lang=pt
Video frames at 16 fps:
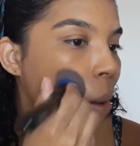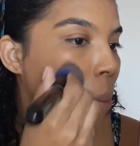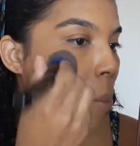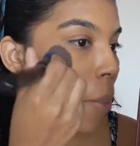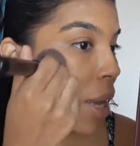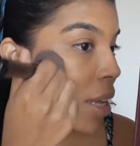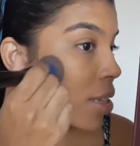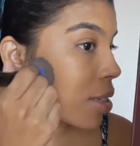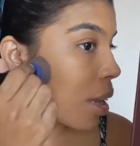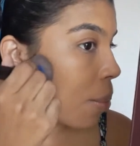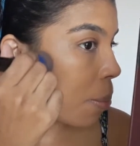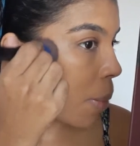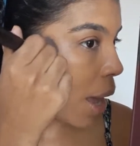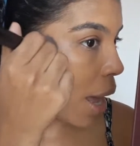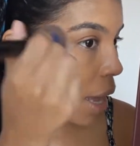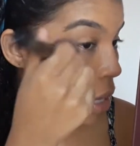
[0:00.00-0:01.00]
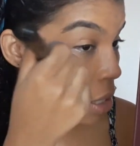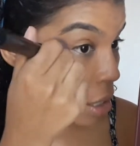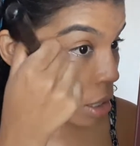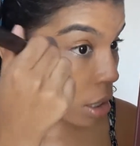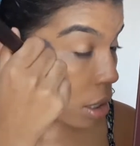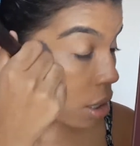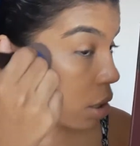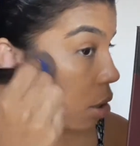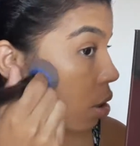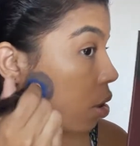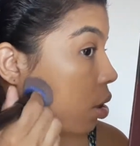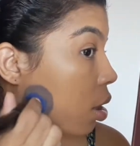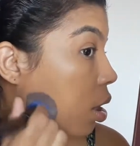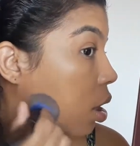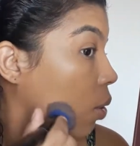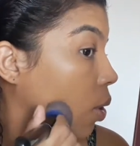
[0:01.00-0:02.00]
Mas a base
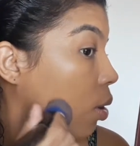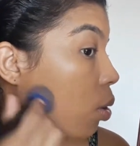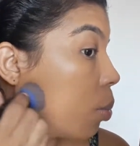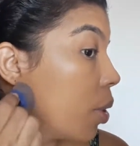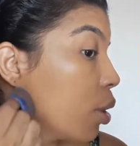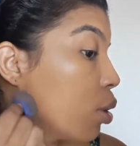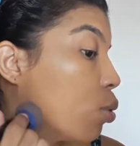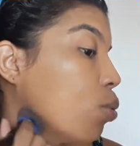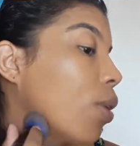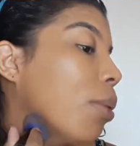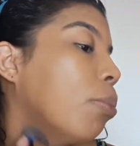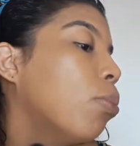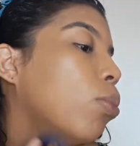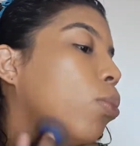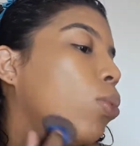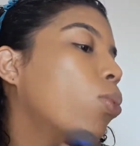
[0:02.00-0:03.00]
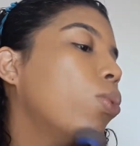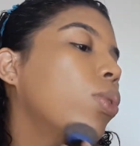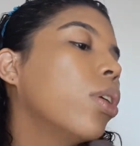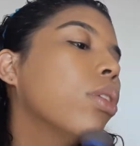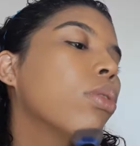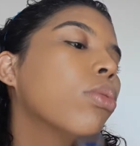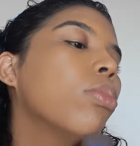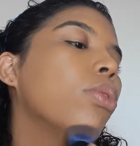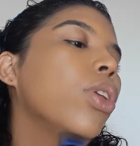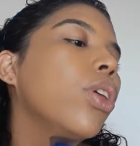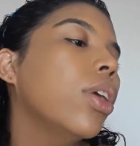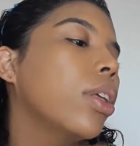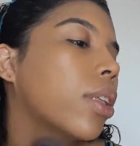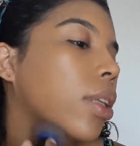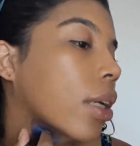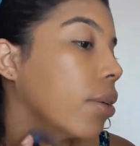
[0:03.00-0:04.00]
tem é uma cobertura muito
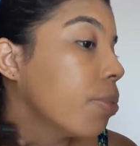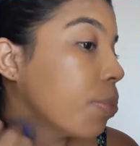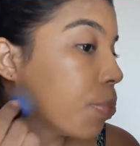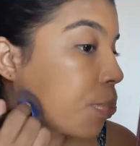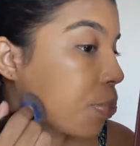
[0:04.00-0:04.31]
bonita.